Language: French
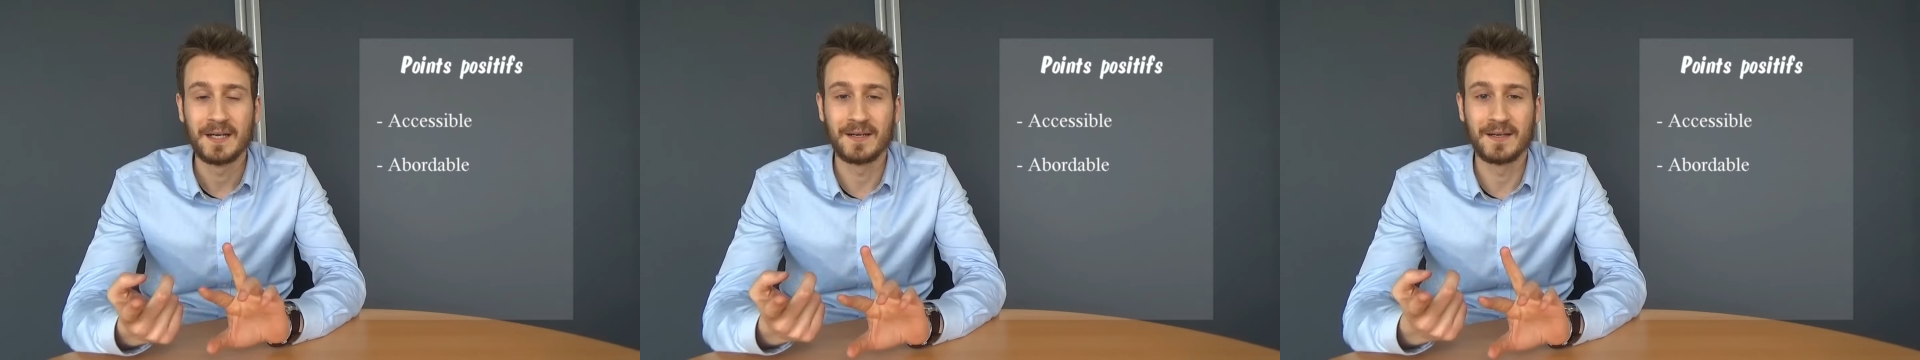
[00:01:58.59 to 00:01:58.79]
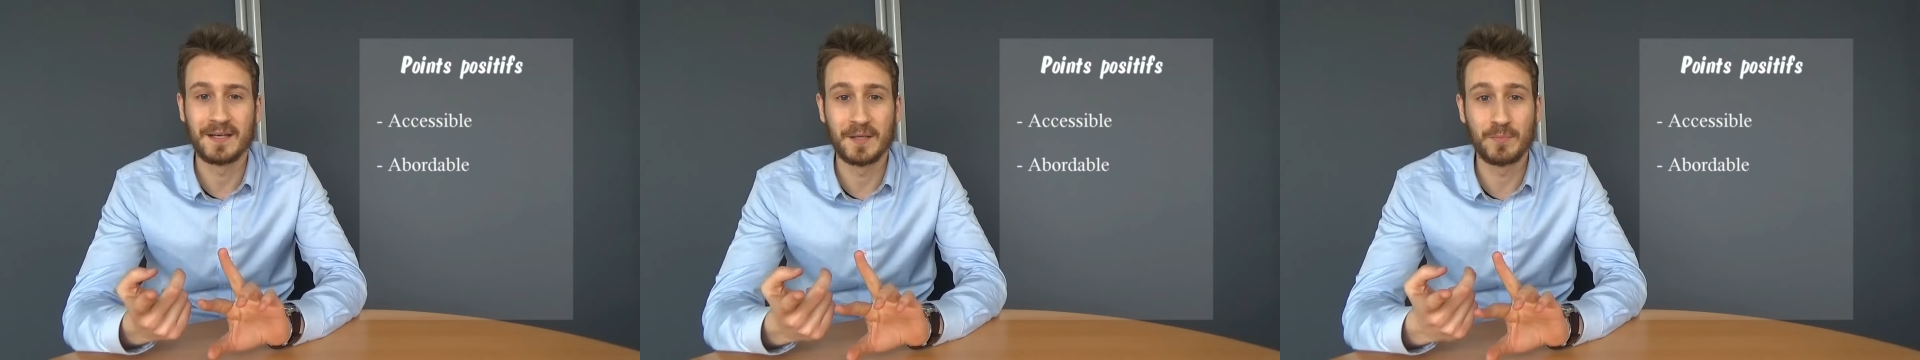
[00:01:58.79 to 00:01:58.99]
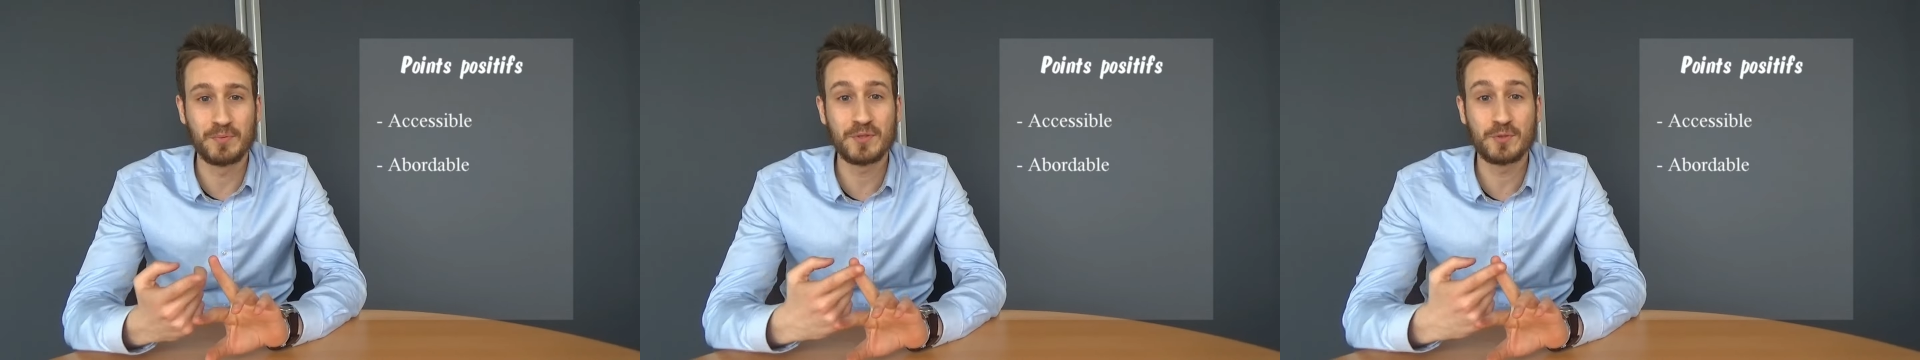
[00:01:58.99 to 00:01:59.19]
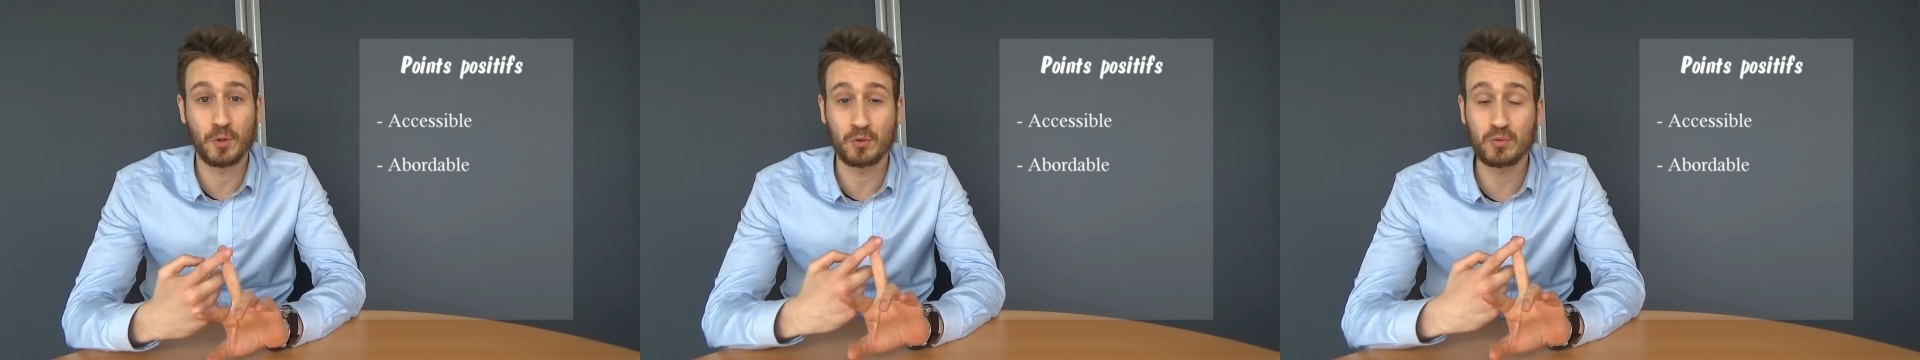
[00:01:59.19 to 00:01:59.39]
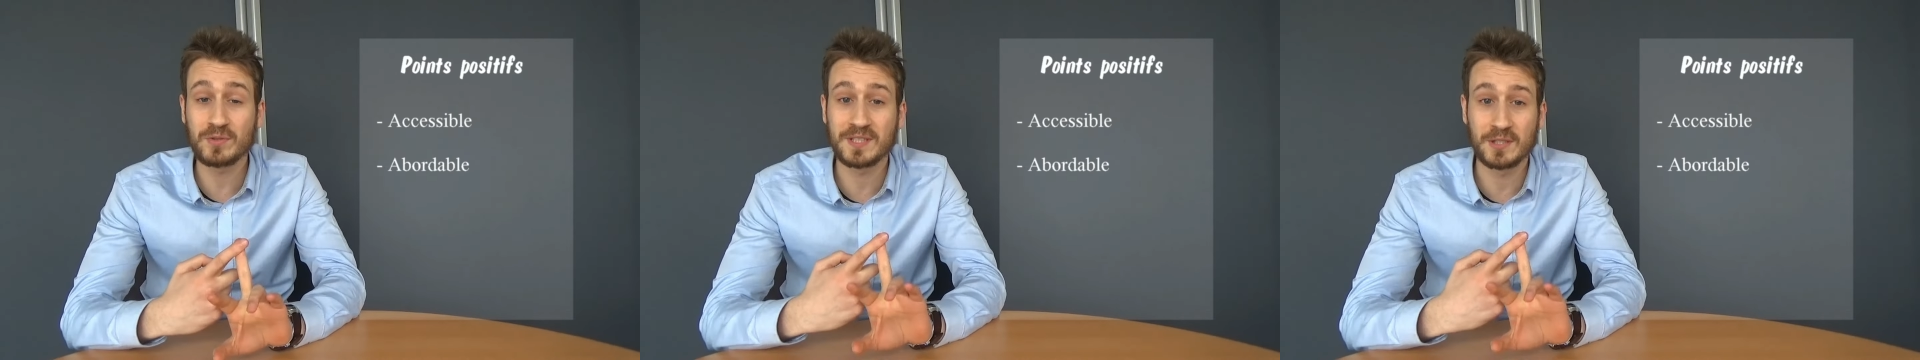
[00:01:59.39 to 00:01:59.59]
Euh, et puis
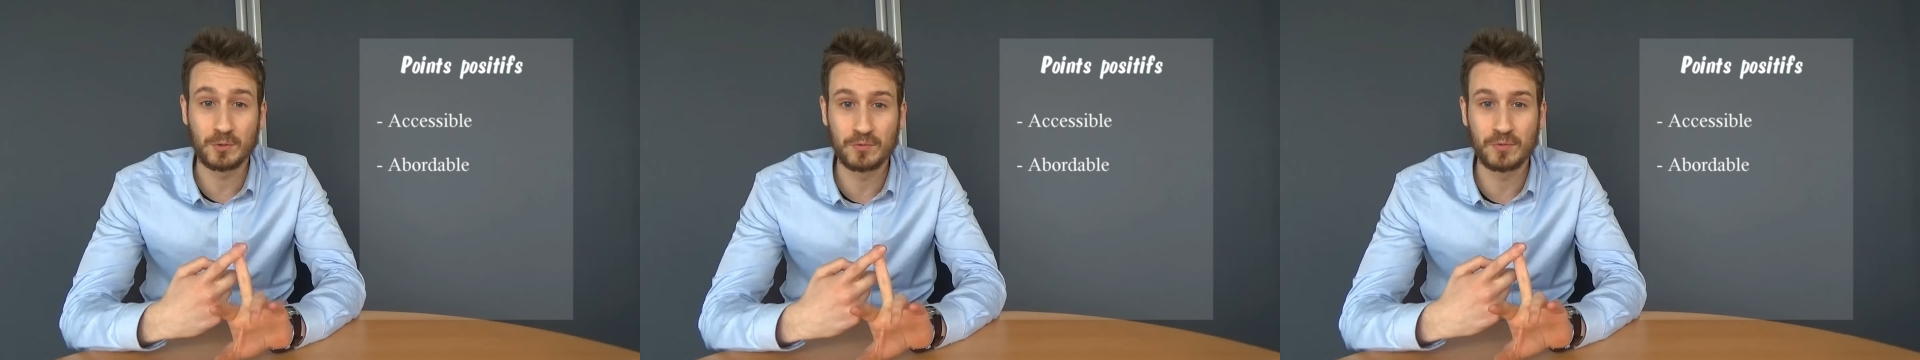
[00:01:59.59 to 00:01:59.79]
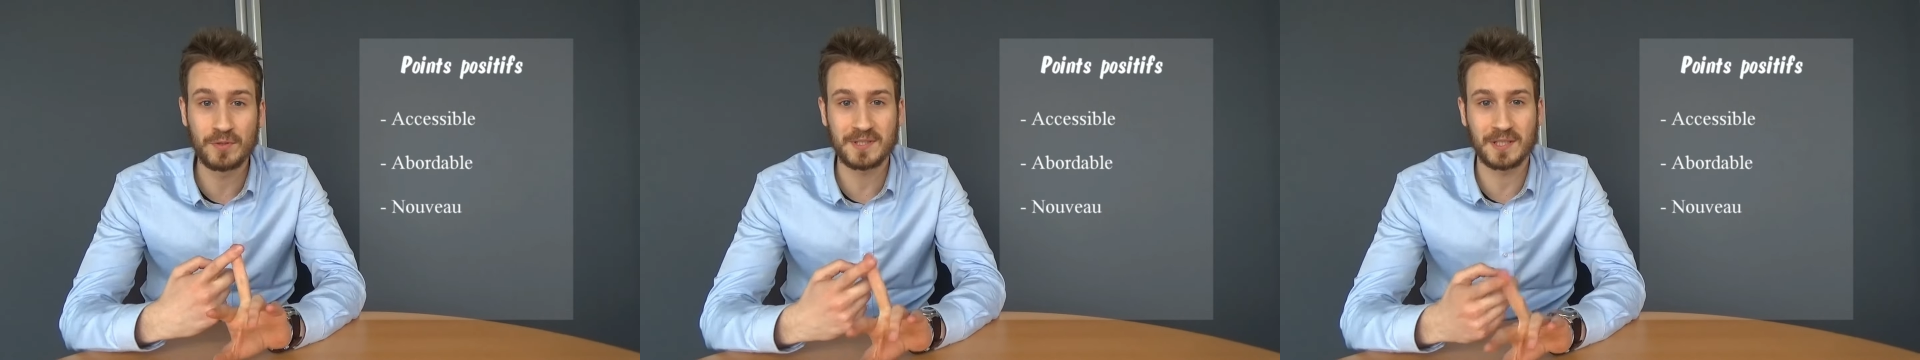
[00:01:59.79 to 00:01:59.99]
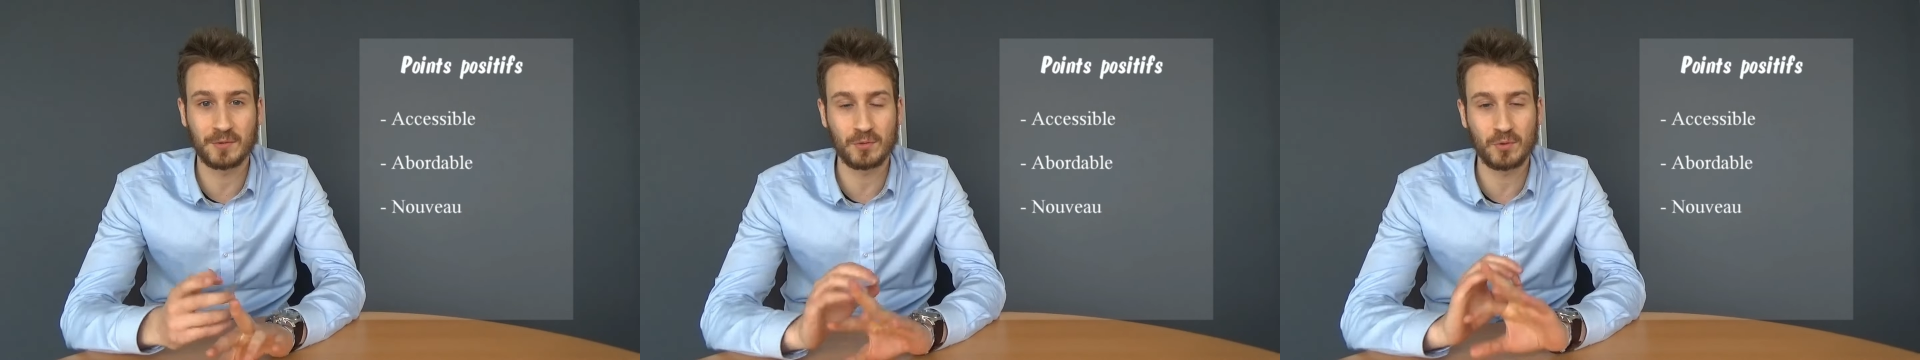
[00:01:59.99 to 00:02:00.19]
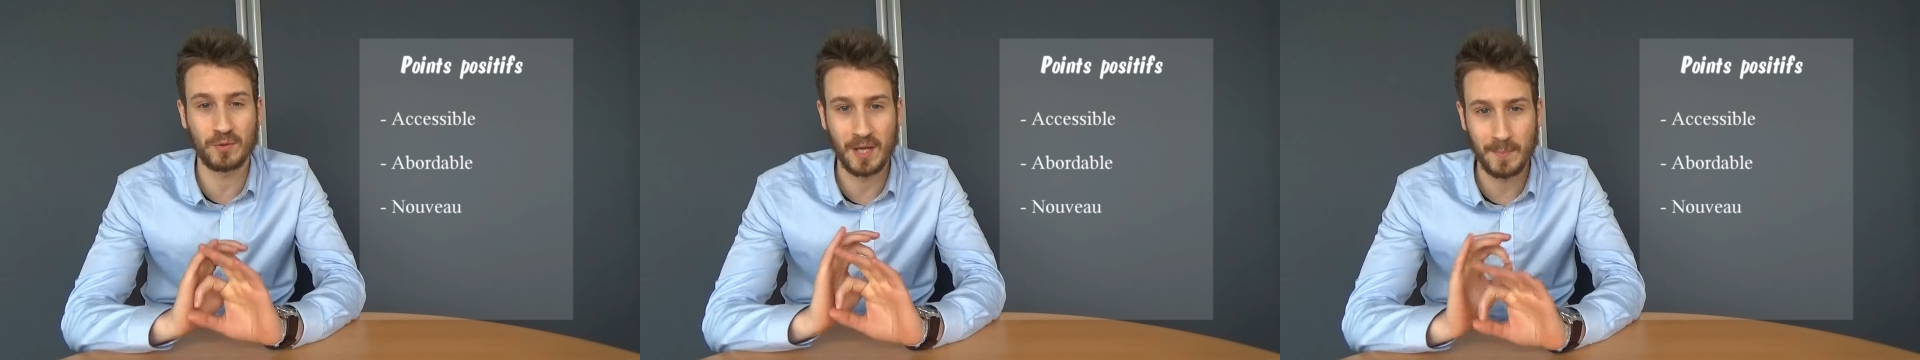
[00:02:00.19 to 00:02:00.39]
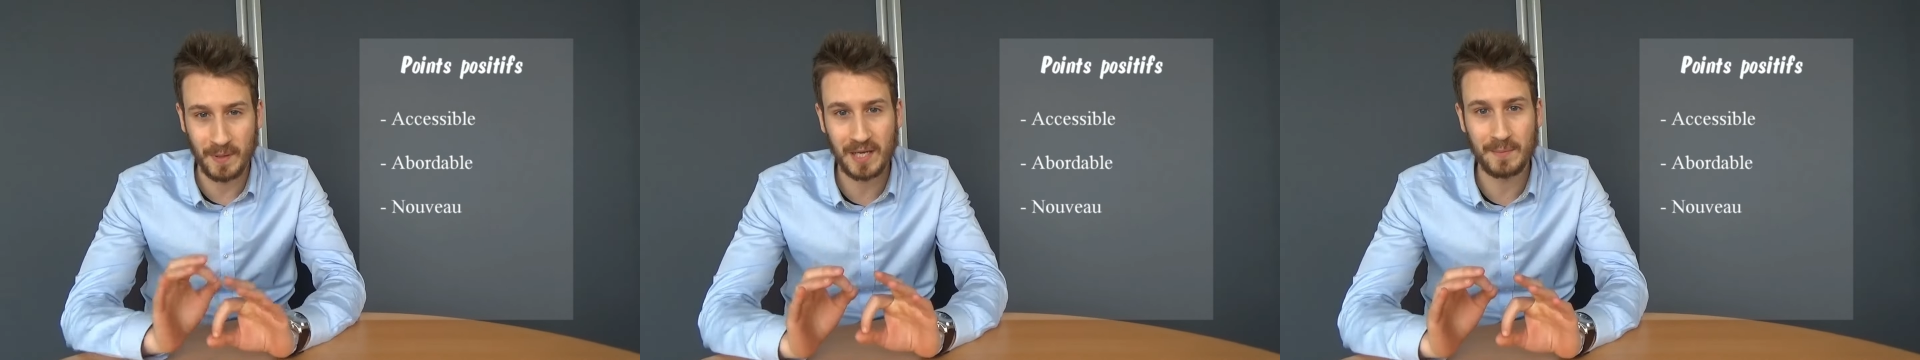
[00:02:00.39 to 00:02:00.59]
surtout, c'est nouveau, c'est un truc
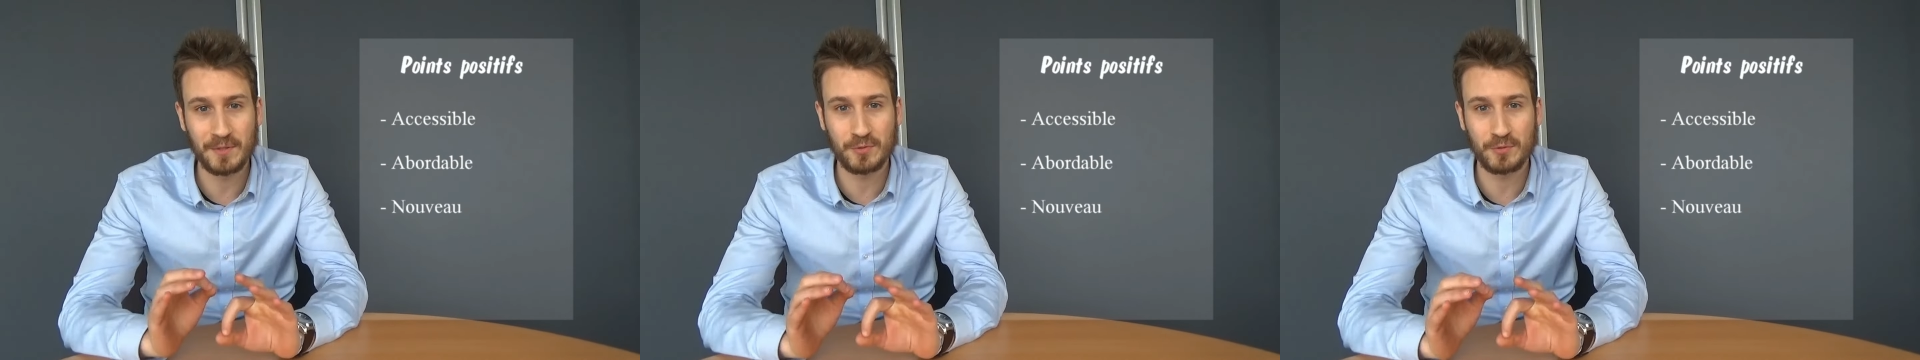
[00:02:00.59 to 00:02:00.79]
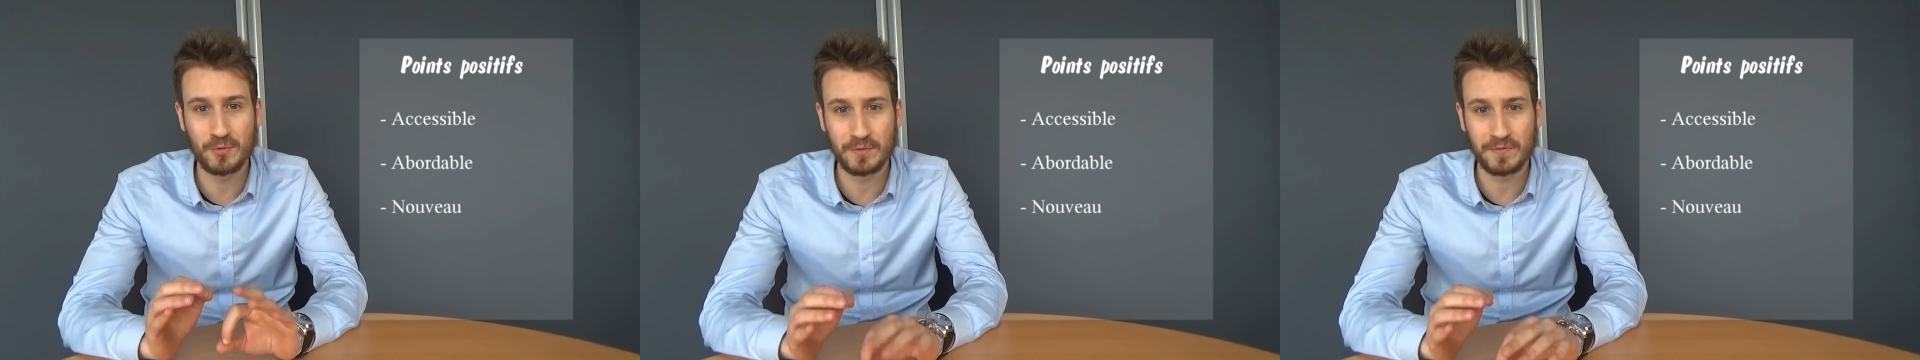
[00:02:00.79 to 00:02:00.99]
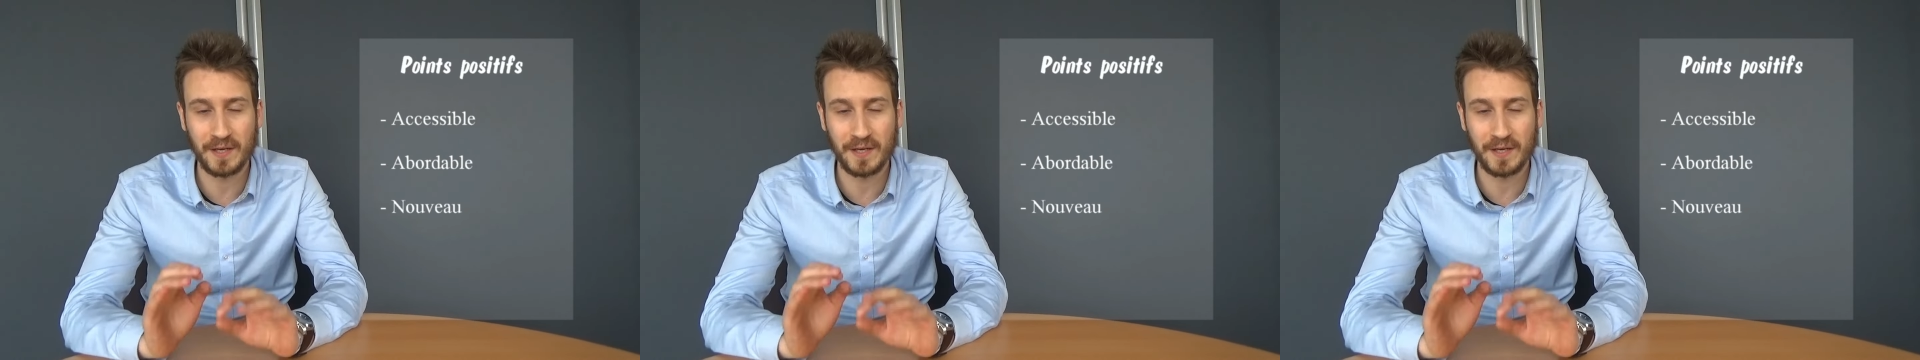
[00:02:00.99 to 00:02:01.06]
qu'on n'a pas l'habitude de